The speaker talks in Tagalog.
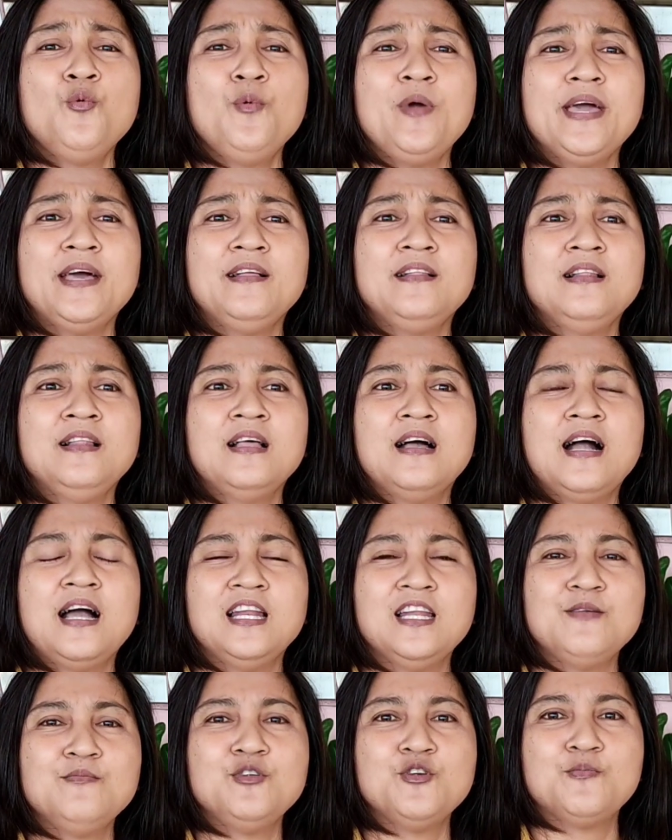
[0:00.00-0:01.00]
Well,
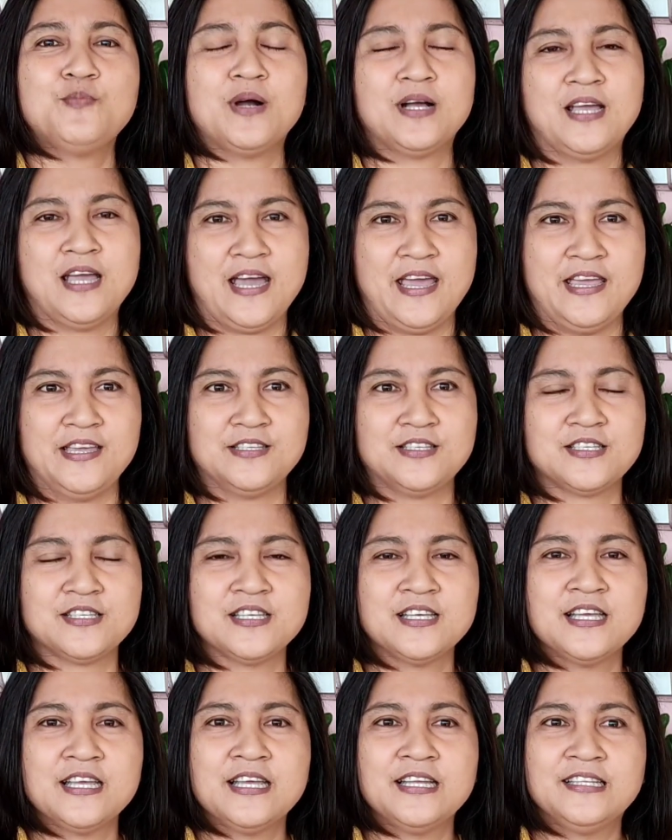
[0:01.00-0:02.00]
alam nyo ba
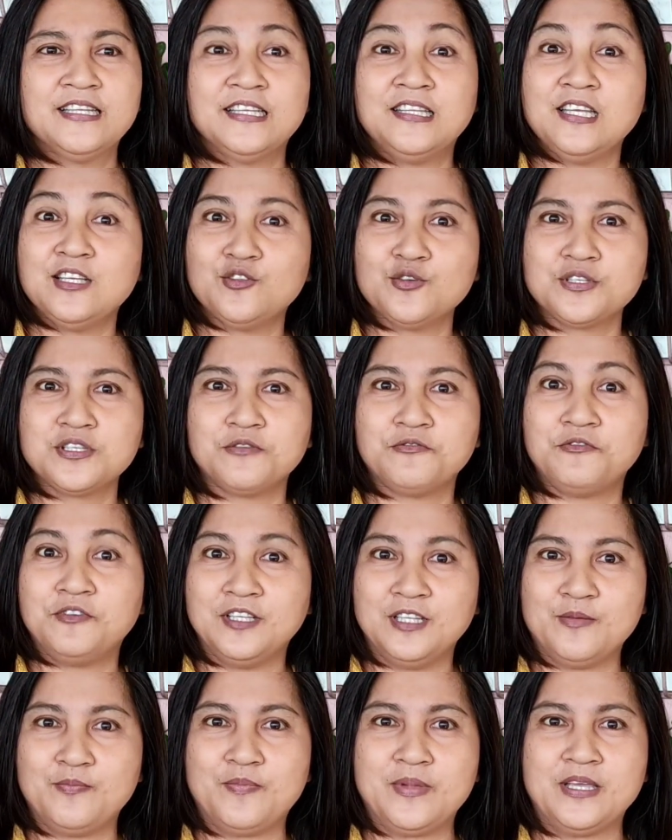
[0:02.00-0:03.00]
guys, na dito sa
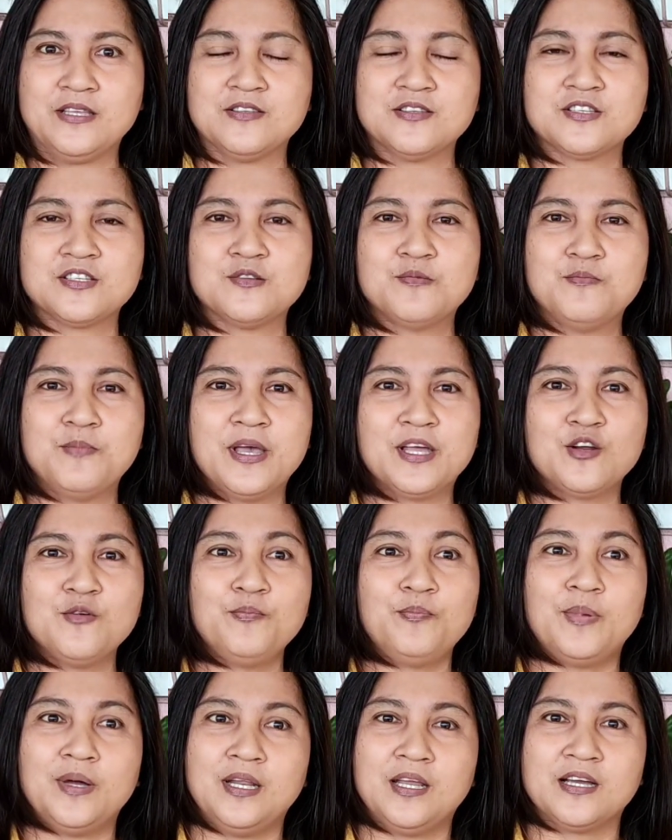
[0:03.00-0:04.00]
Philippines,
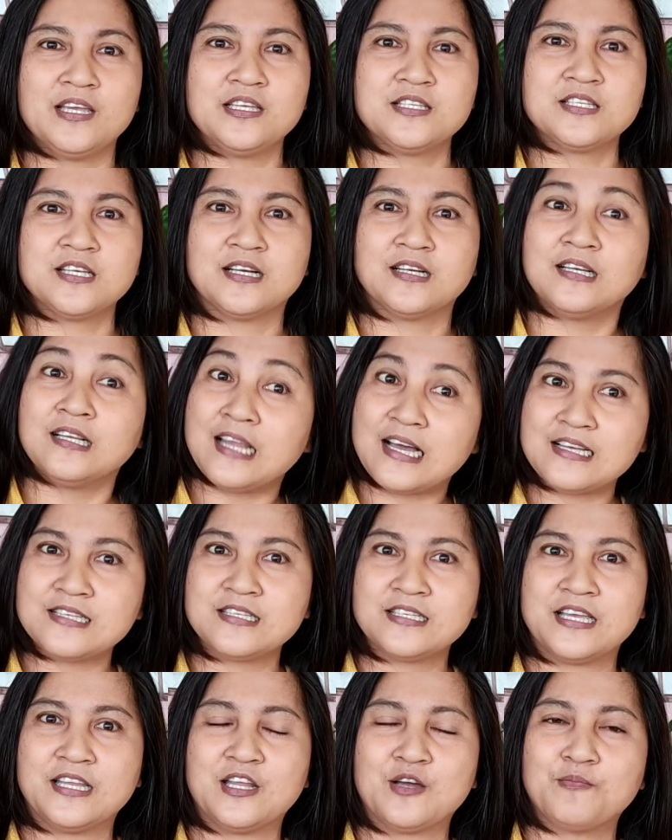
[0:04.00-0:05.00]
meron palang isang
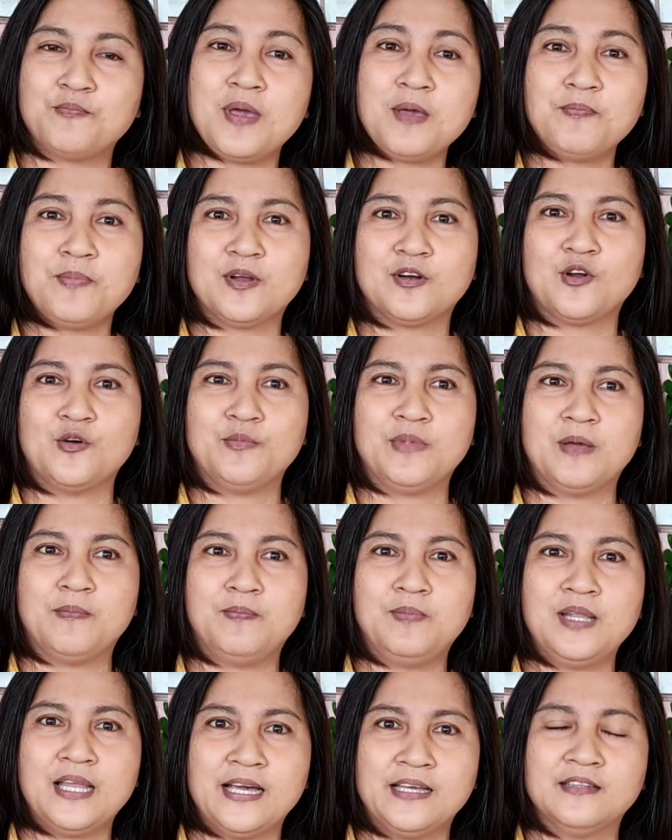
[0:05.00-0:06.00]
klase ng peperomia
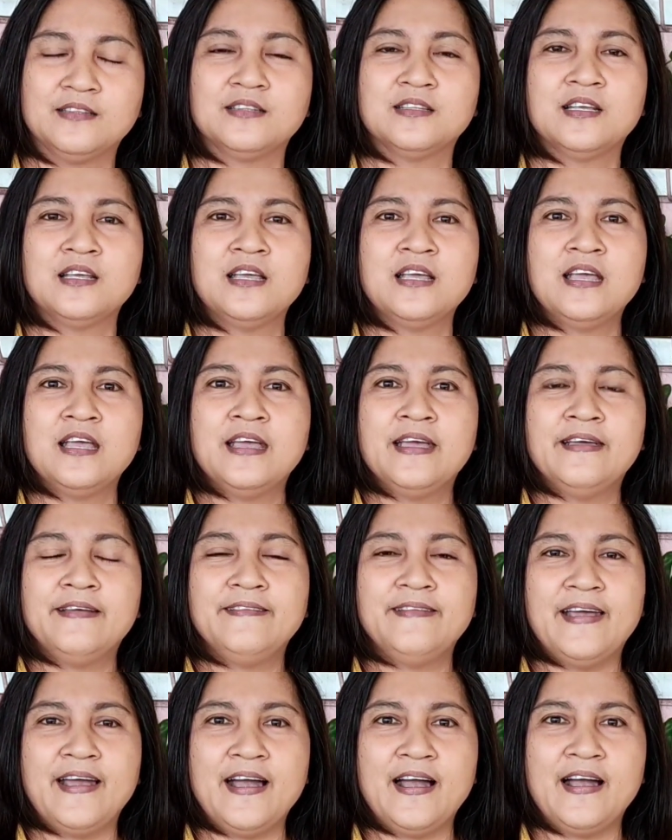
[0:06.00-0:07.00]
plant
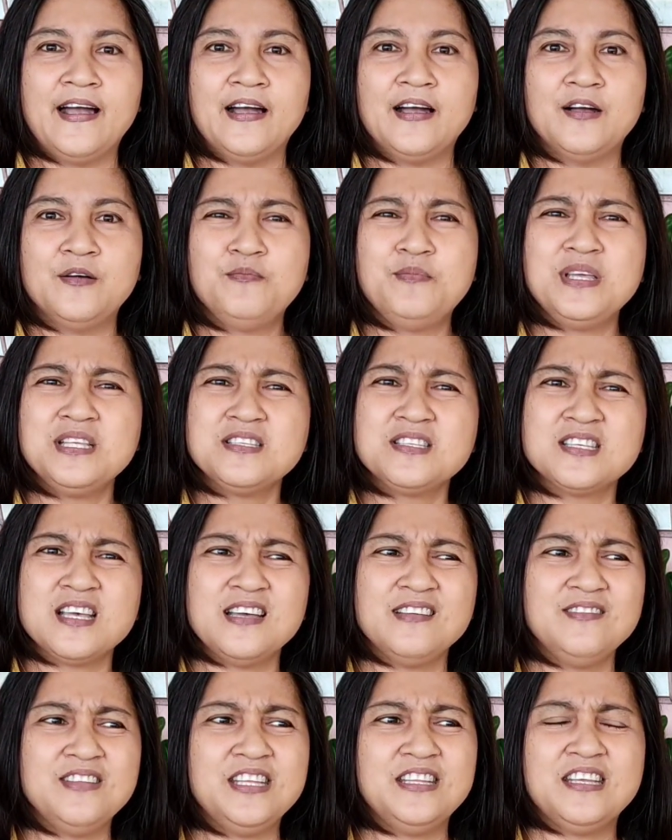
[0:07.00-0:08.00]
na
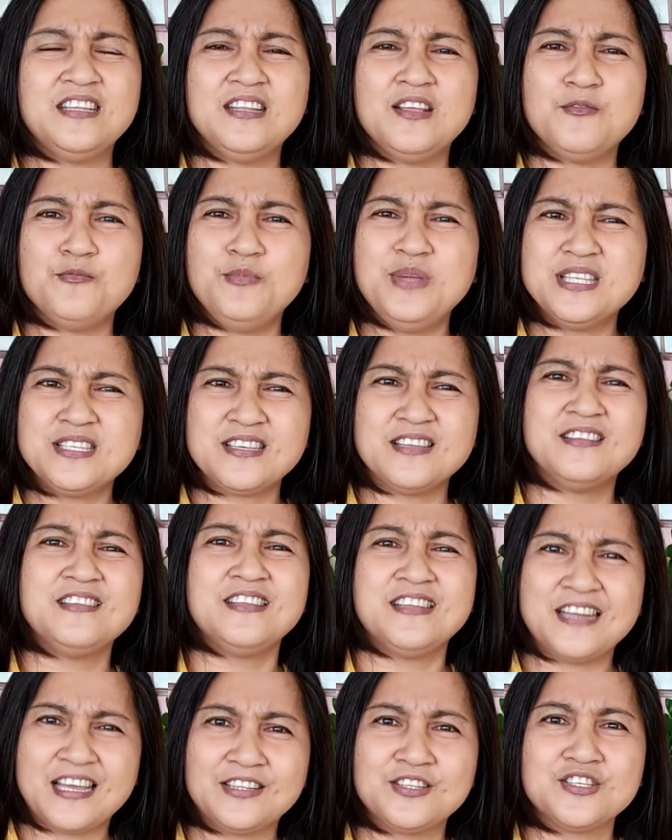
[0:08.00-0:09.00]
minsan, ninit,
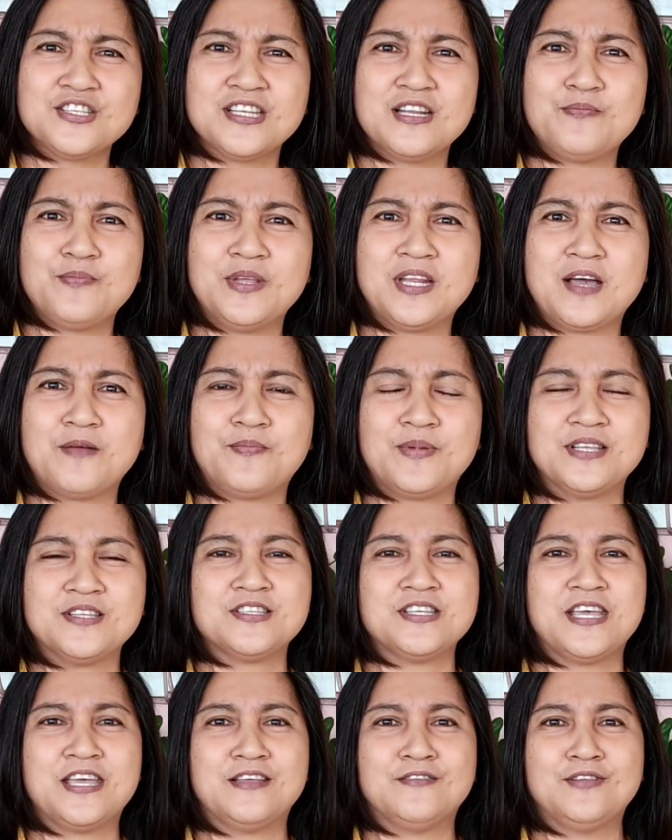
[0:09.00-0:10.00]
minsan hindi natin sila
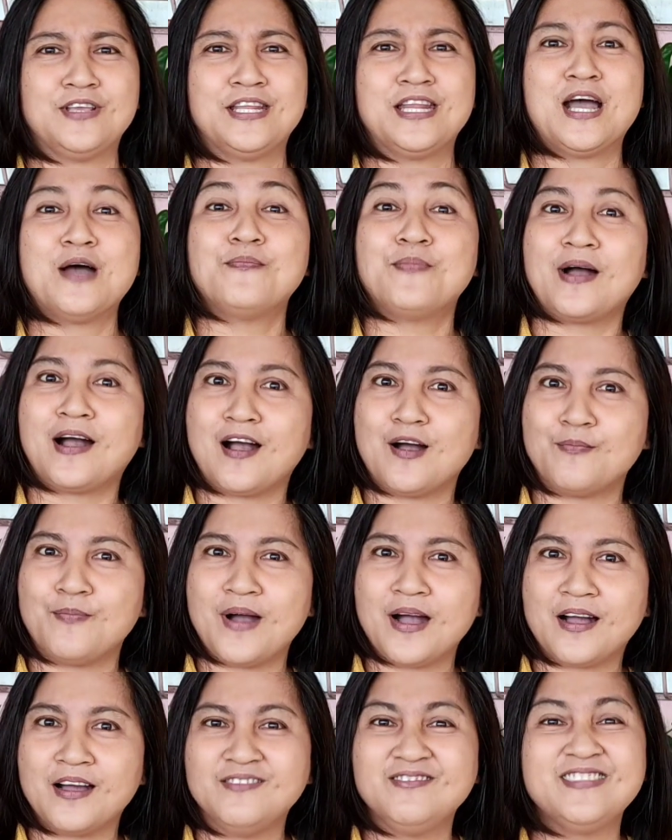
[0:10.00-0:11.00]
pinapansin,
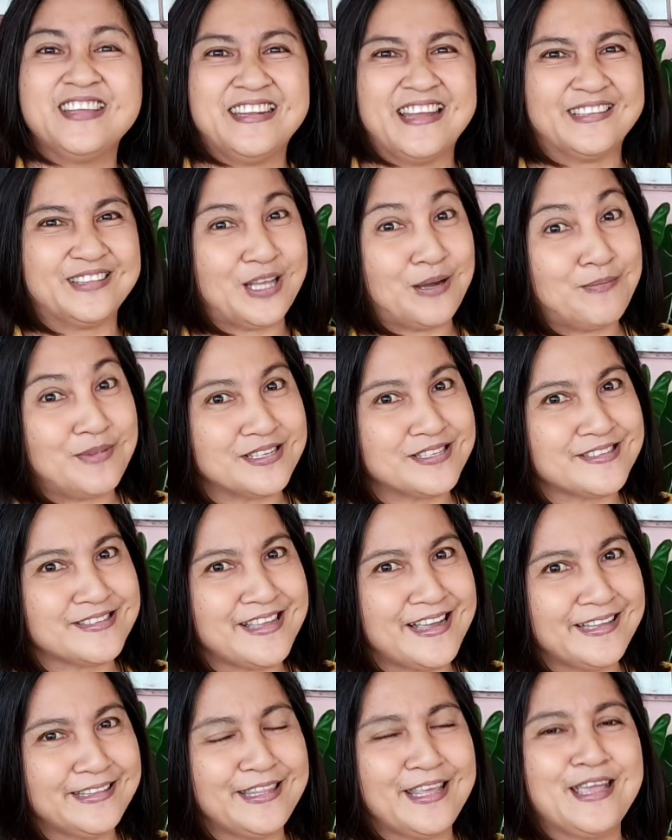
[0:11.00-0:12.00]
inaapak-apakan,
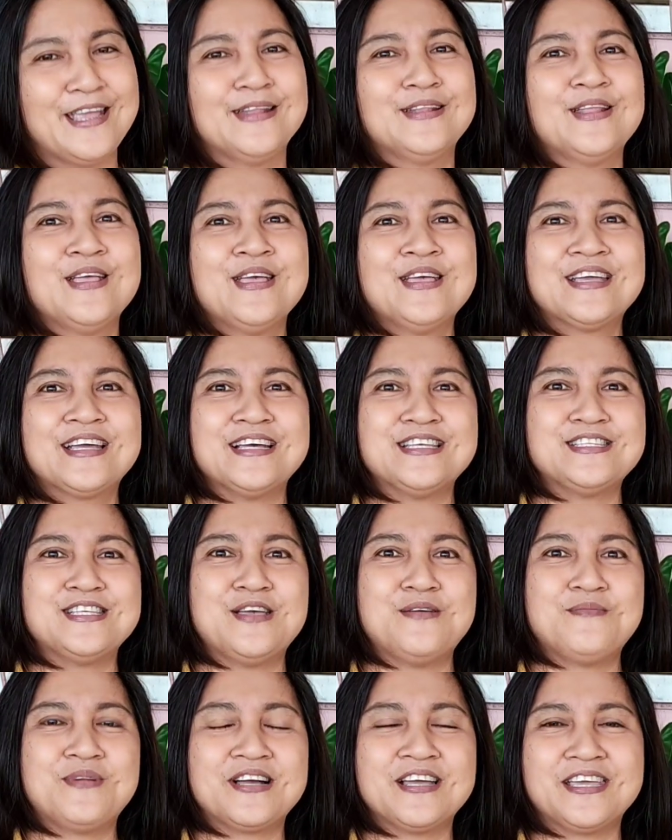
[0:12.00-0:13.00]
tinatabas natin,
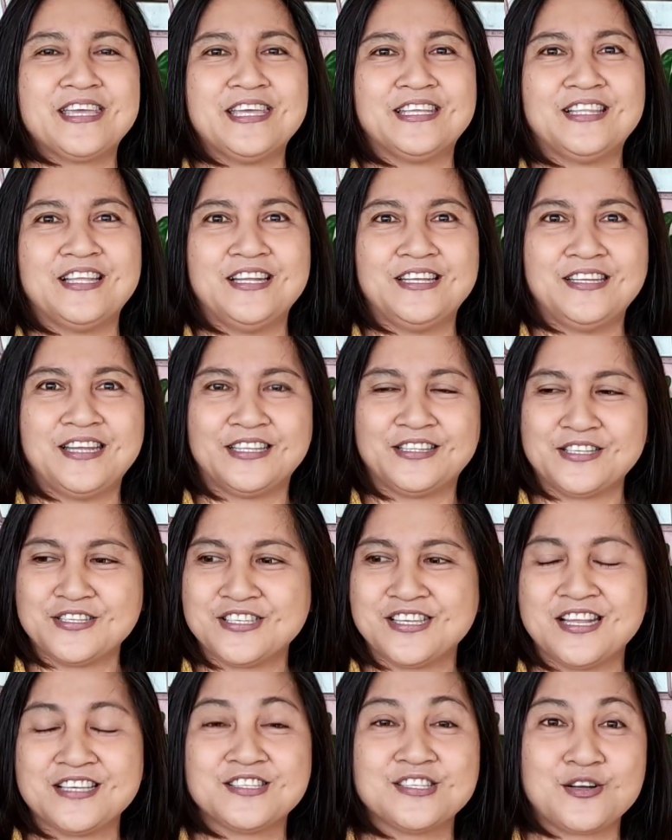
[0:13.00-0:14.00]
kasi makikita lang natin
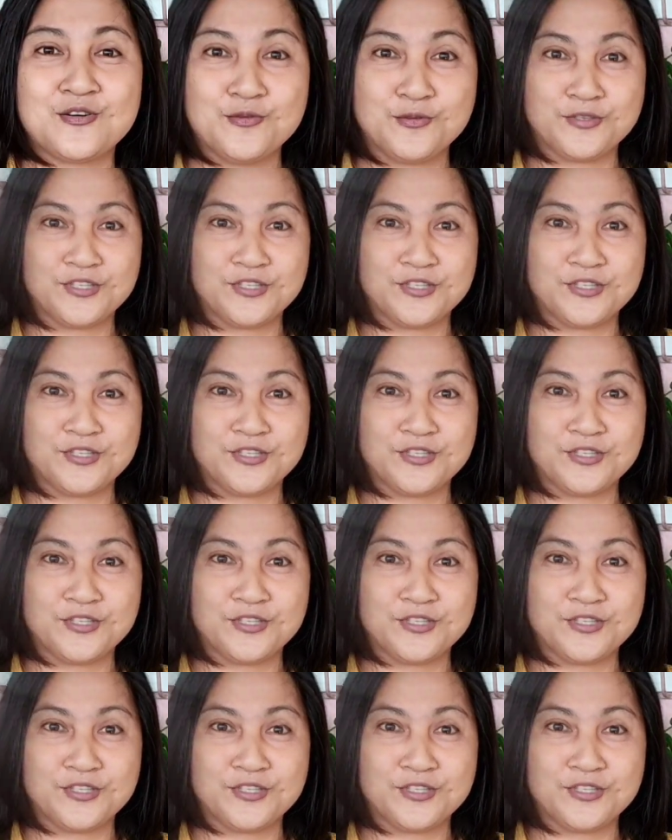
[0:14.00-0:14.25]
sila sa